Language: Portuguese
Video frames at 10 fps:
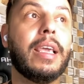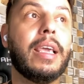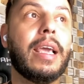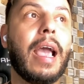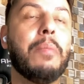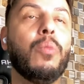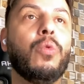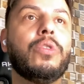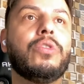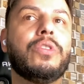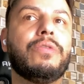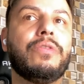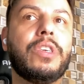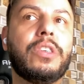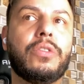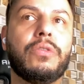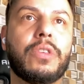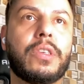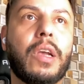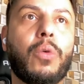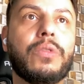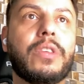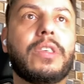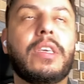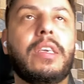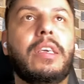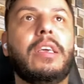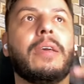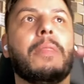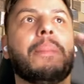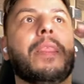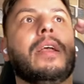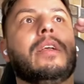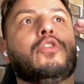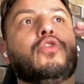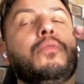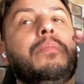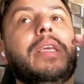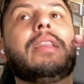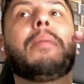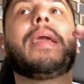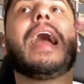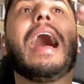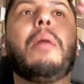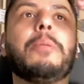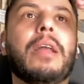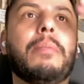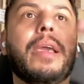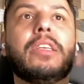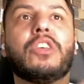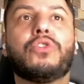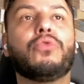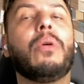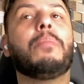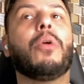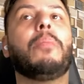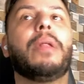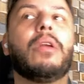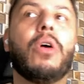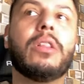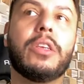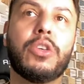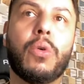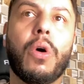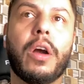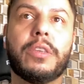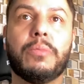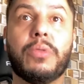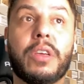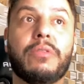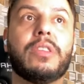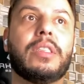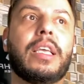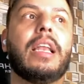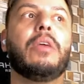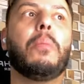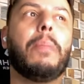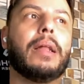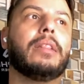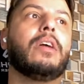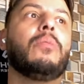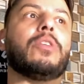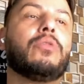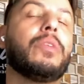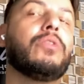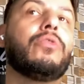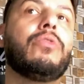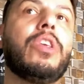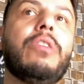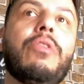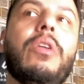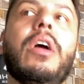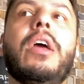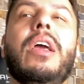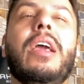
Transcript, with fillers: e é muito difícil você conseguir subir também rapidamente a sua própria nota de corte, porque você tem ali um padrão, mais ou menos um nível,